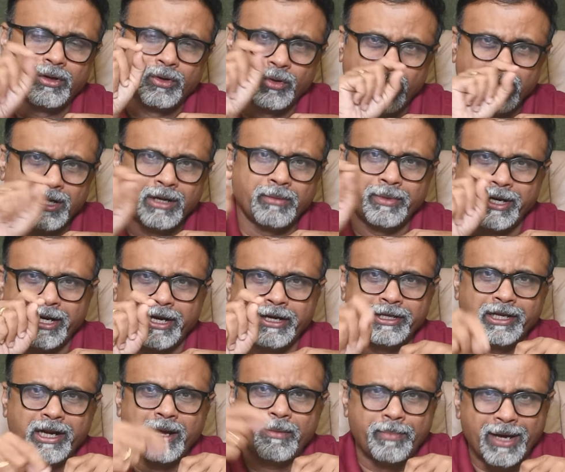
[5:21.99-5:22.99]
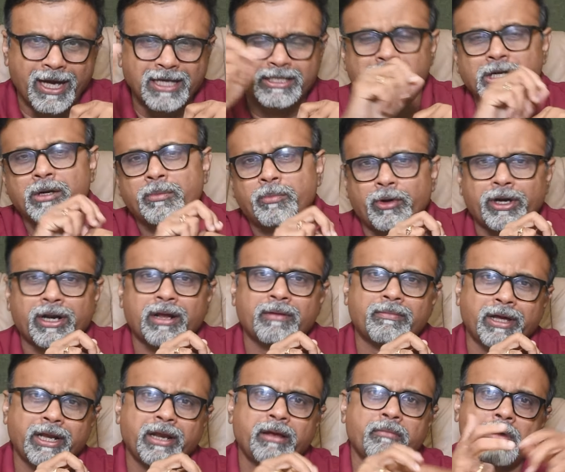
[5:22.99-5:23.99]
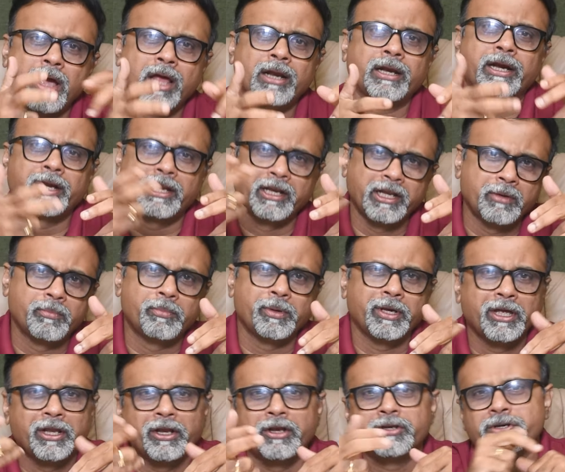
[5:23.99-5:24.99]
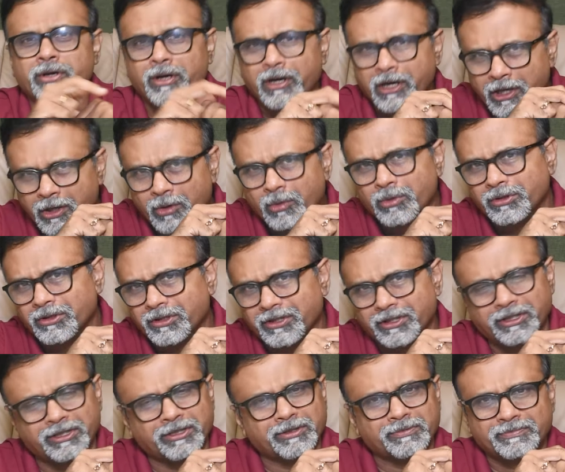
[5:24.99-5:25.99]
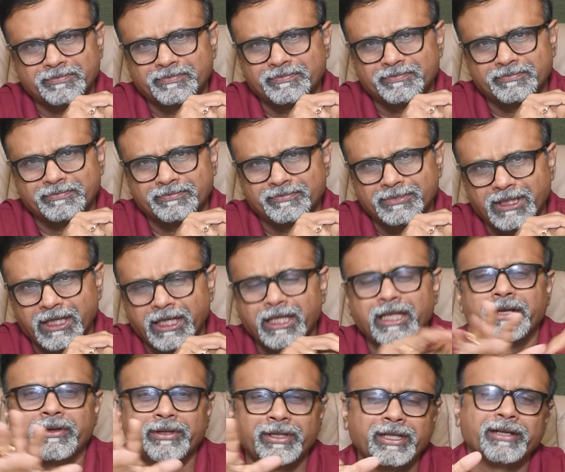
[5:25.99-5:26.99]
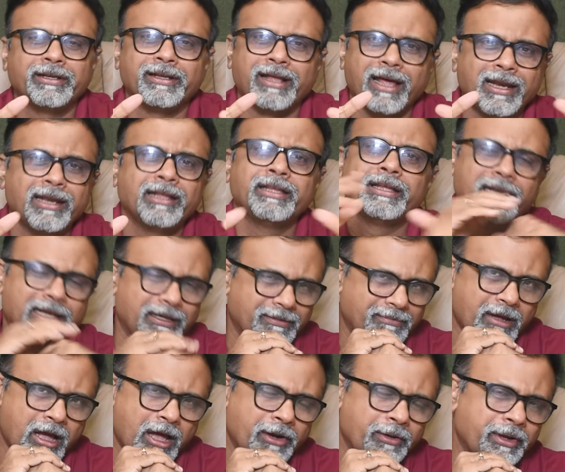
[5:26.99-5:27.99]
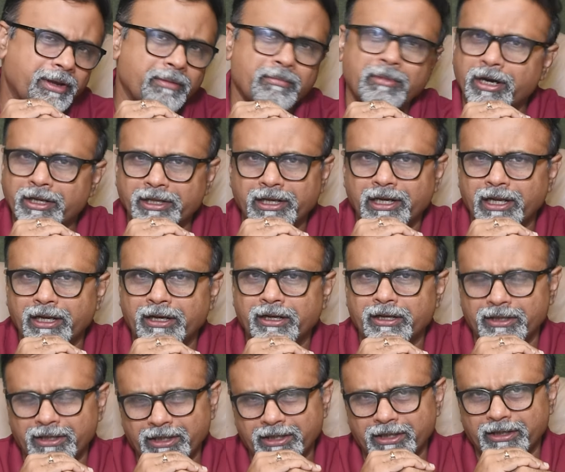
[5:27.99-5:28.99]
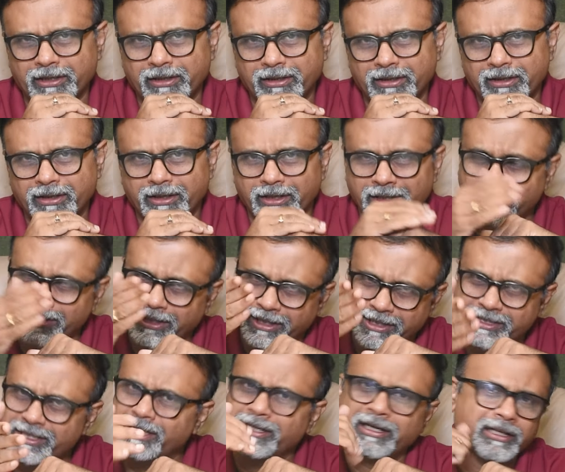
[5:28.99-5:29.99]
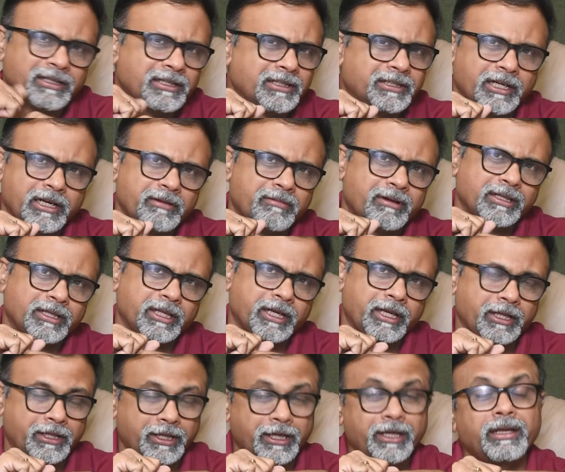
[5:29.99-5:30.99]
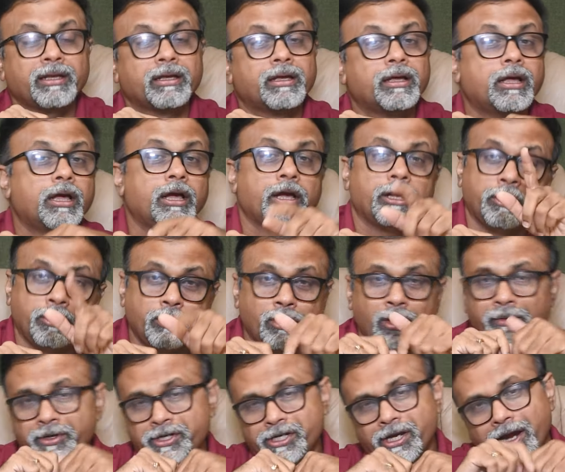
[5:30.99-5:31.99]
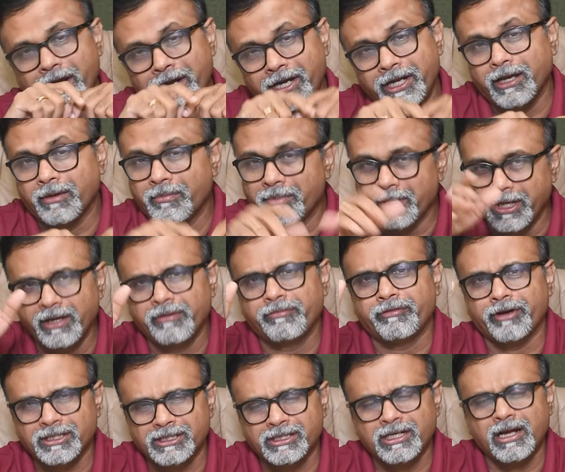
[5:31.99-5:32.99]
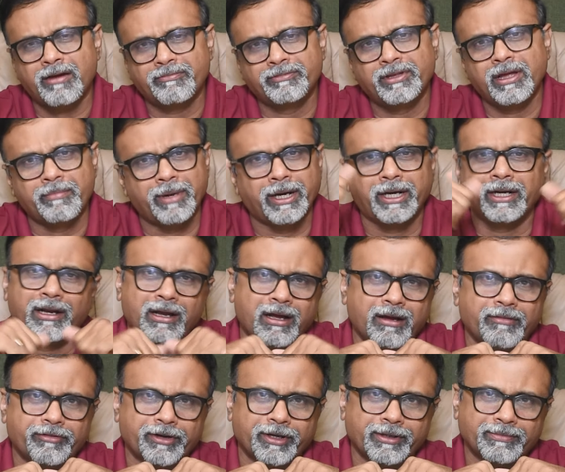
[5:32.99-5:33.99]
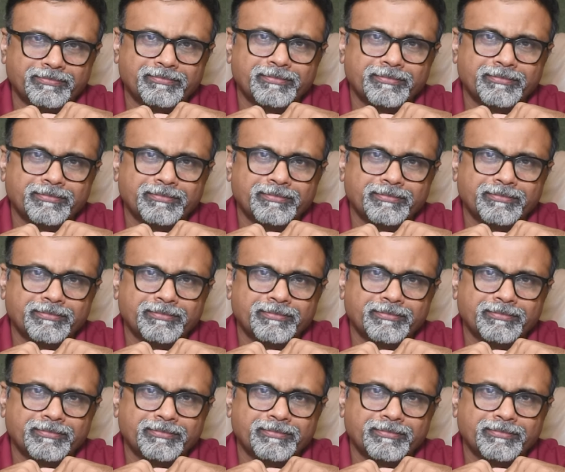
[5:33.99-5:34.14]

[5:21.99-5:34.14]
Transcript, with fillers: ரோல் நம்பர் எழுதினா பாசனை போடுற மாதிரி மார்க்கெட் இன்னைக்கு பிஇ ரேஷியோ அள்ளி கொடுத்துட்ருக்கு இது வந்து நல்லதில்லை ஆரோக்கியமானது இல்லைன்றது இந்த ரிசல்ட்லேருந்து தெளிவாக தெரியுது இன்னொரு விஷயம் ஐடி கம்பெனிக்கு ஃபர்ஸ்ட் ஹாஃப் தான் பெட்டர் ஹாஃப்